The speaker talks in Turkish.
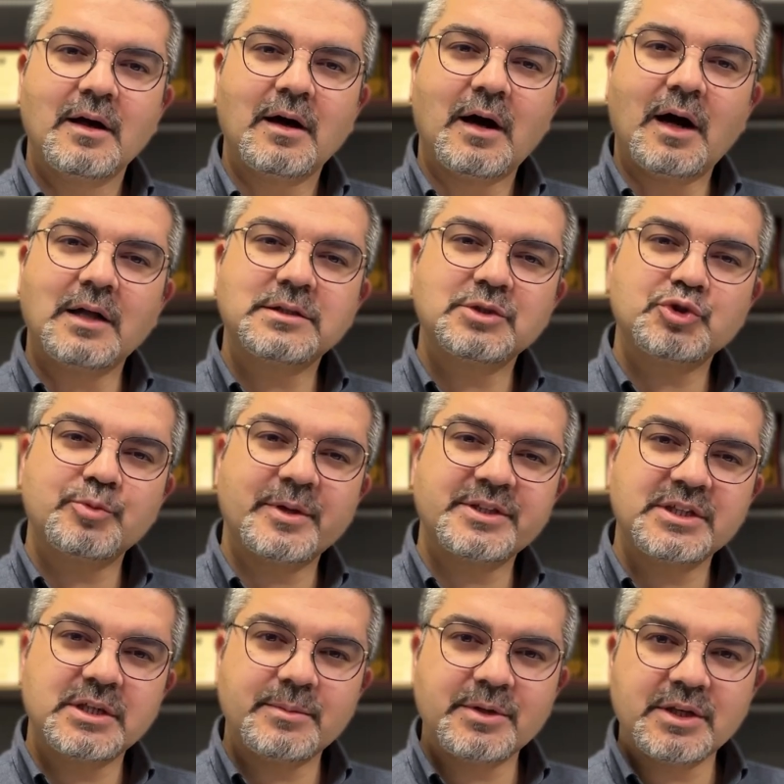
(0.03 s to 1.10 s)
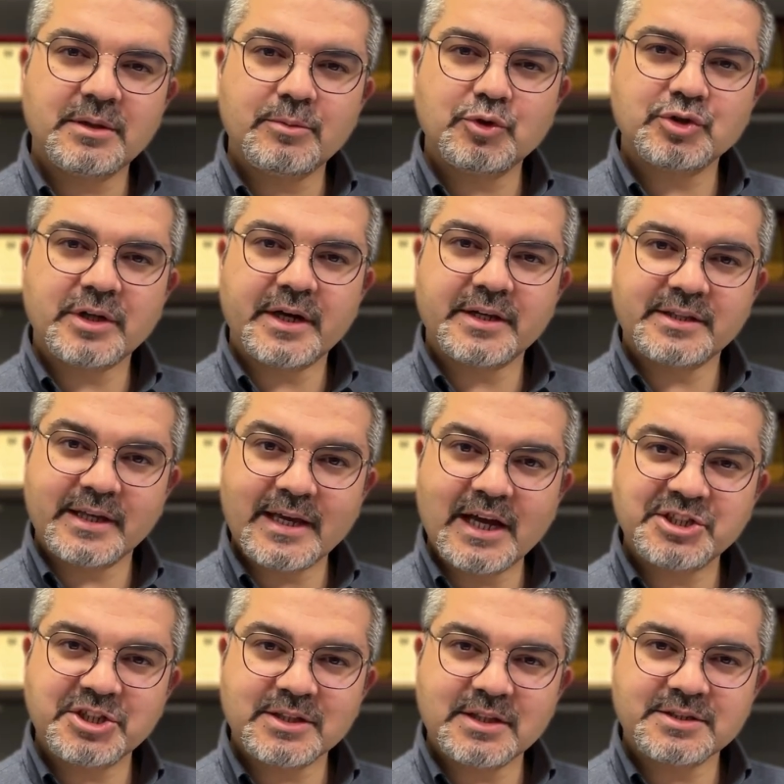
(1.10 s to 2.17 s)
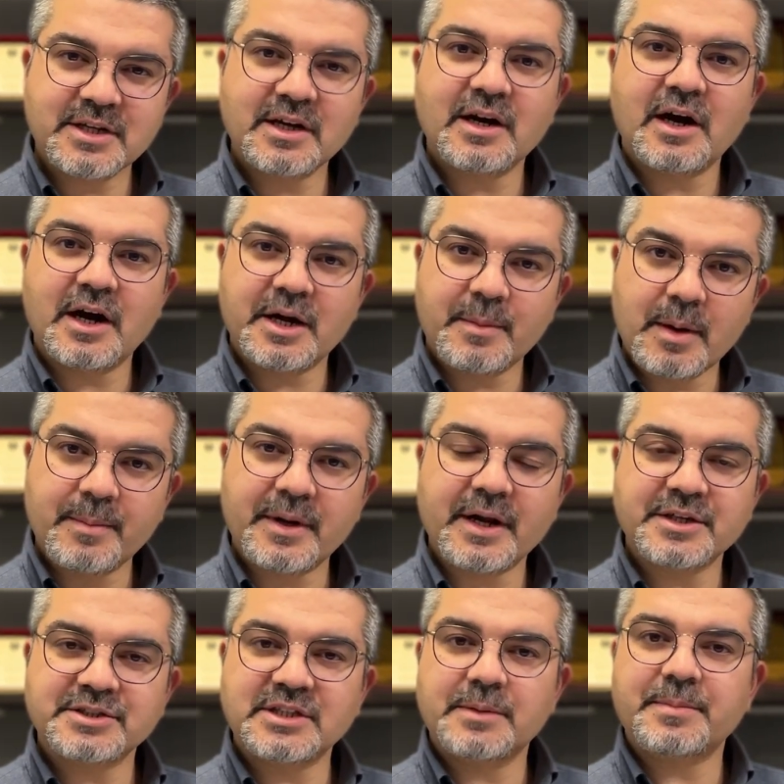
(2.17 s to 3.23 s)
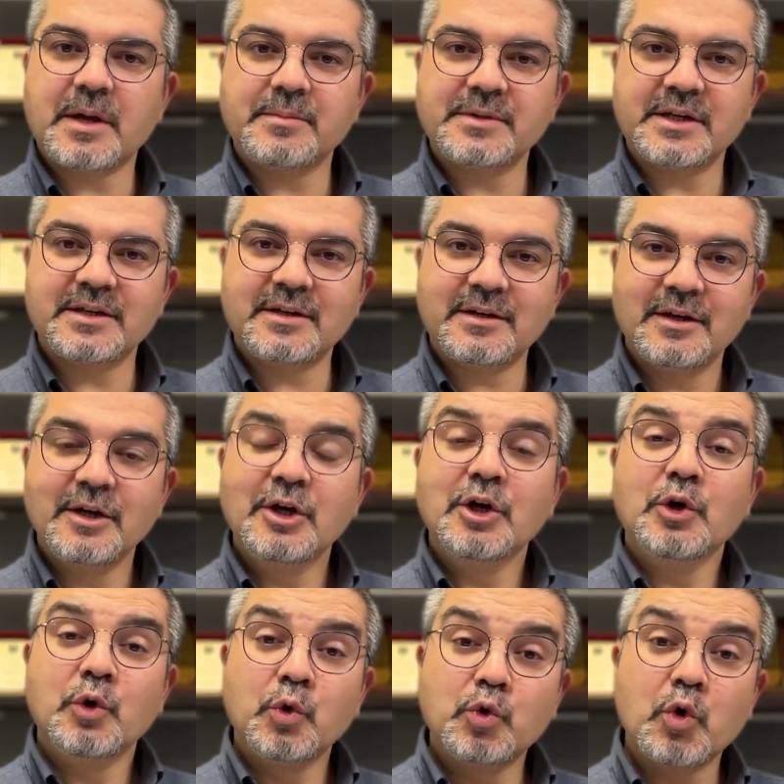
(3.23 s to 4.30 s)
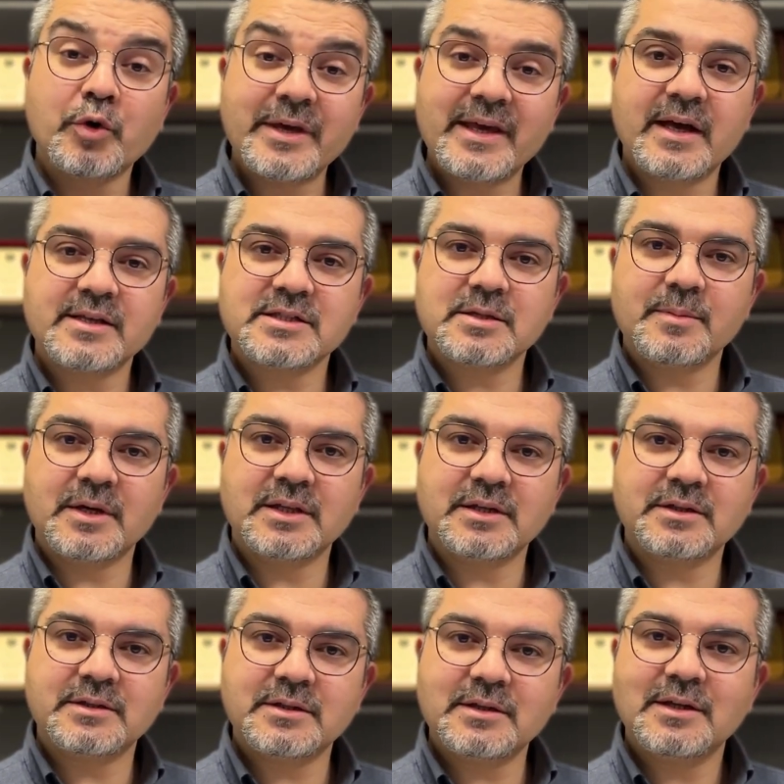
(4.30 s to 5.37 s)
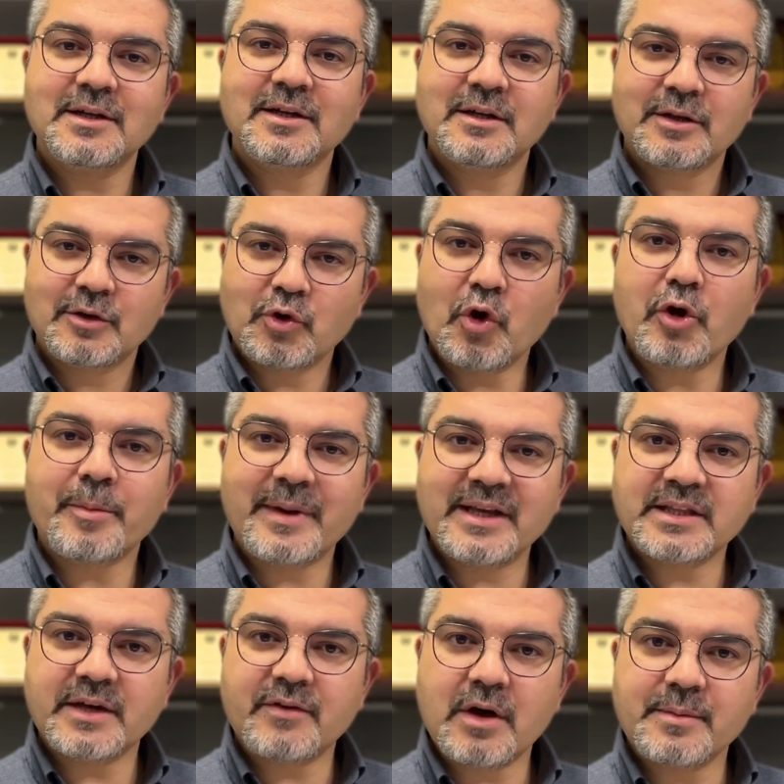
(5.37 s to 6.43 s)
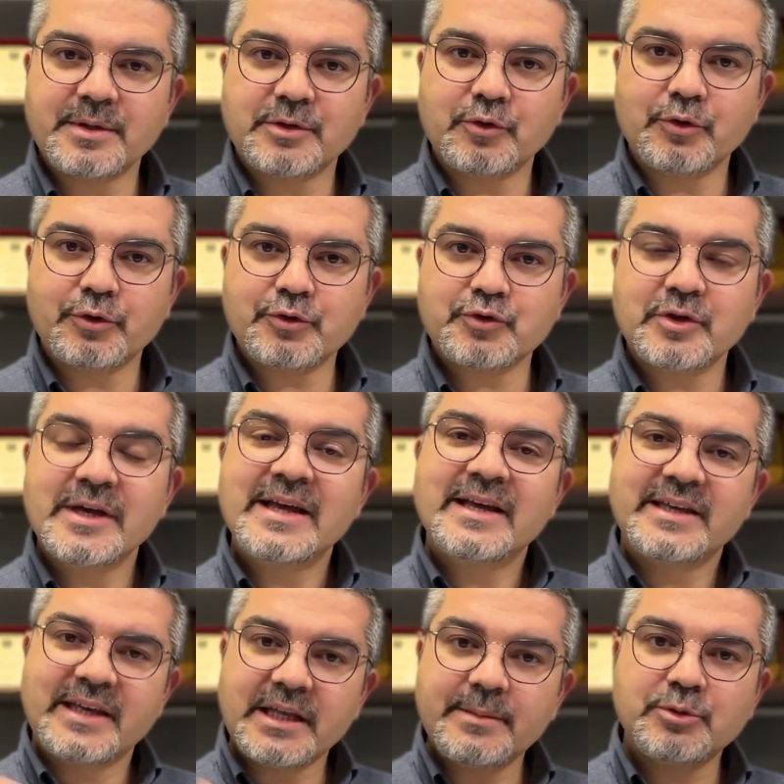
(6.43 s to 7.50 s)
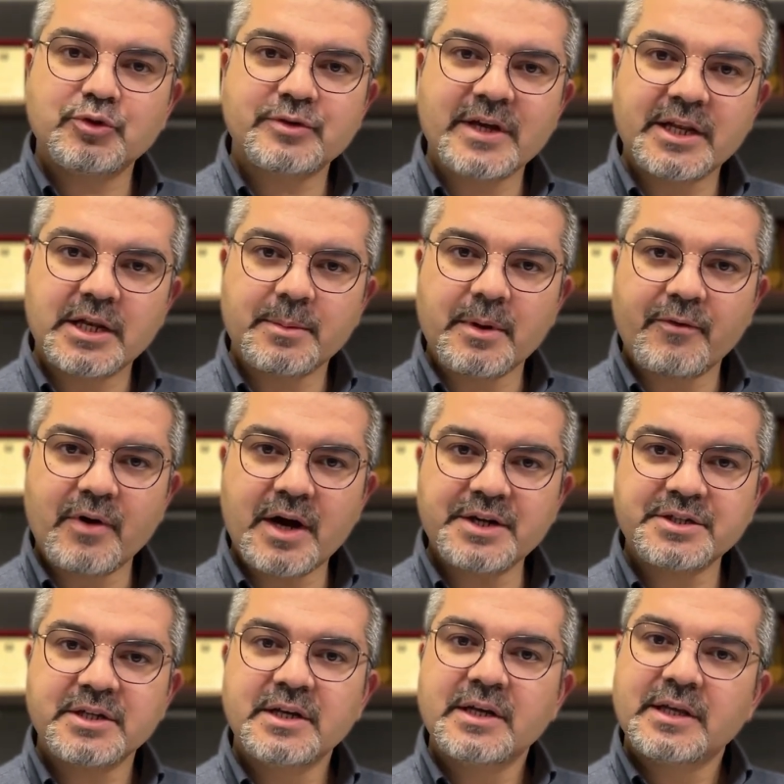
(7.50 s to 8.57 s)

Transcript: 6 Şubat 2023 tarihinde gerçekleşen Kahramanmaraş depremlerinin hukuki yansımalarını görmeye devam ediyoruz. Yeni bir düzenleme var.